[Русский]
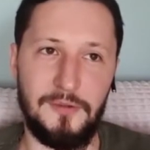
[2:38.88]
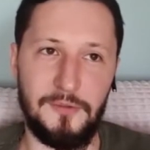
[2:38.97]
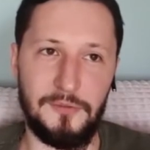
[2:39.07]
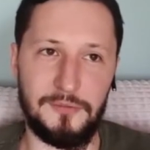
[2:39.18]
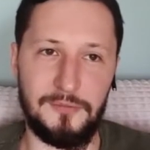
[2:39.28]

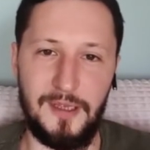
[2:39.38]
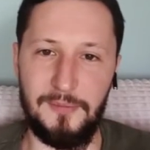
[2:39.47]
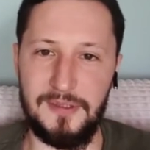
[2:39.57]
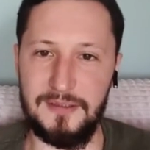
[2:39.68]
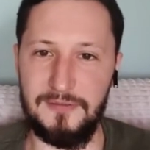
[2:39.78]
Ну, я
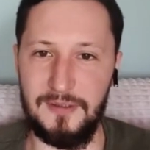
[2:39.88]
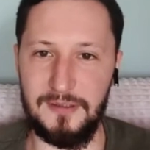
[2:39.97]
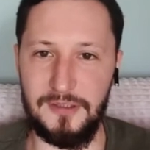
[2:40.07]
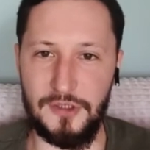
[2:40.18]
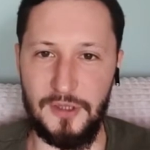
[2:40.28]
бы
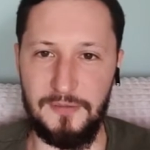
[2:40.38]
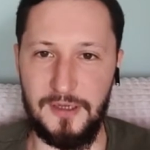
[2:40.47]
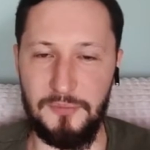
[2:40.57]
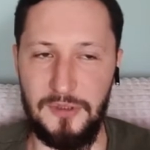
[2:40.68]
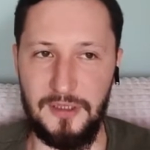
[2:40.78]
назвал это
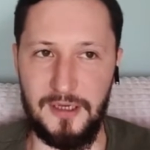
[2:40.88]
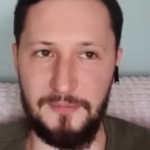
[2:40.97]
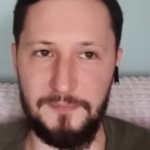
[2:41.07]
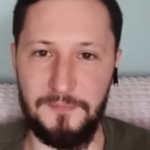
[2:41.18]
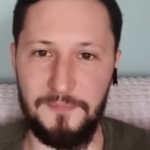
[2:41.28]
человек
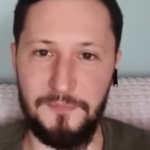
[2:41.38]
мира.